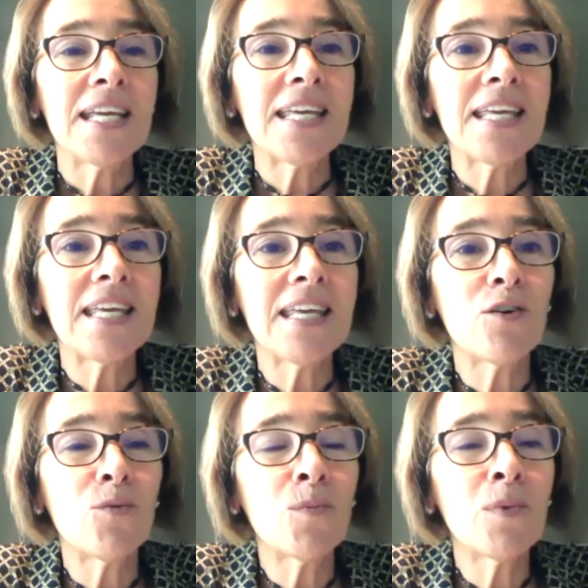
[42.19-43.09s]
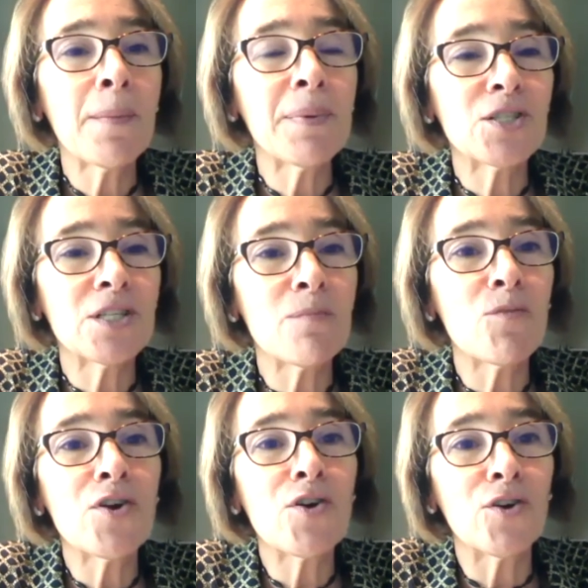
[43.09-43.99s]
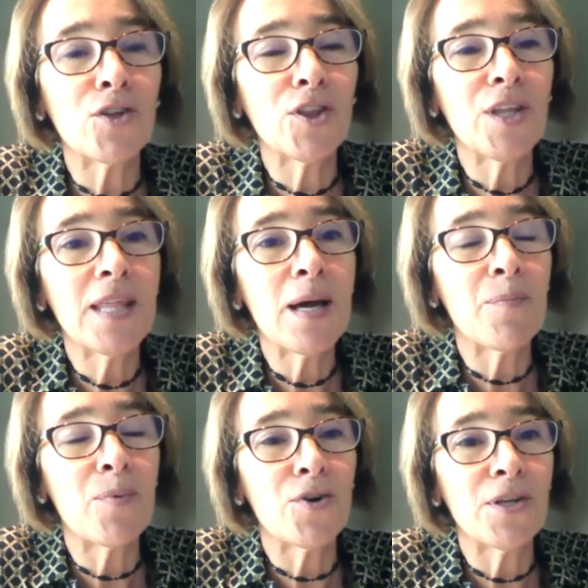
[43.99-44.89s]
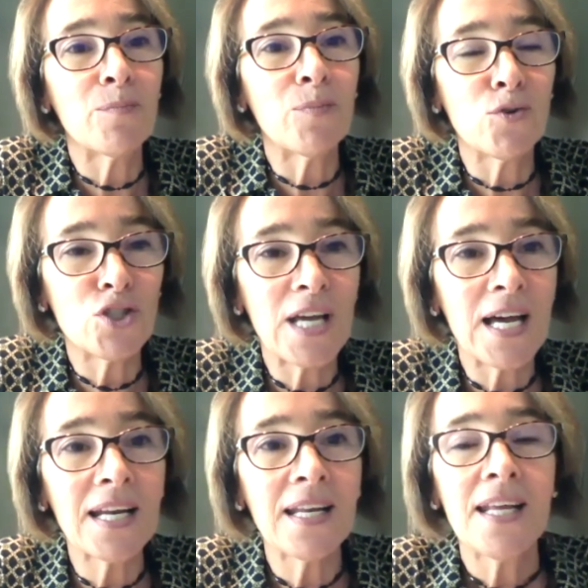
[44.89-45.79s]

y una persona muy conocida por impulsar